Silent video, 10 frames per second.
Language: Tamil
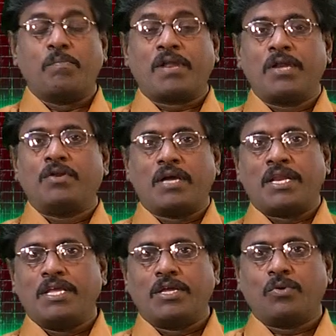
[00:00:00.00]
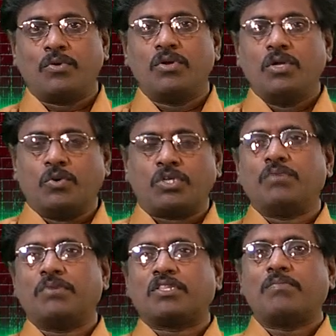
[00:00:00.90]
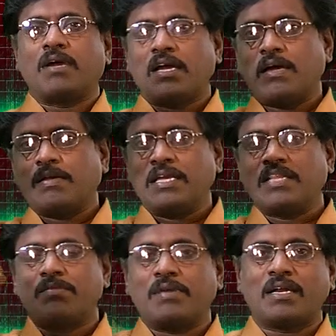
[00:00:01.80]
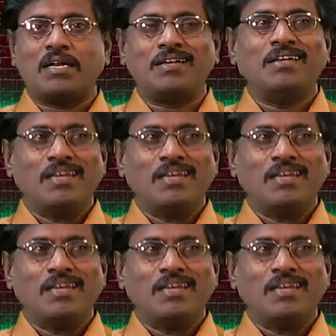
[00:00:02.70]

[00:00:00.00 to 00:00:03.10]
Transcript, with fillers: மறைகள் அறிஞரோ ஒட்டுமொத்தமாக அங்கிருந்த மக்கள்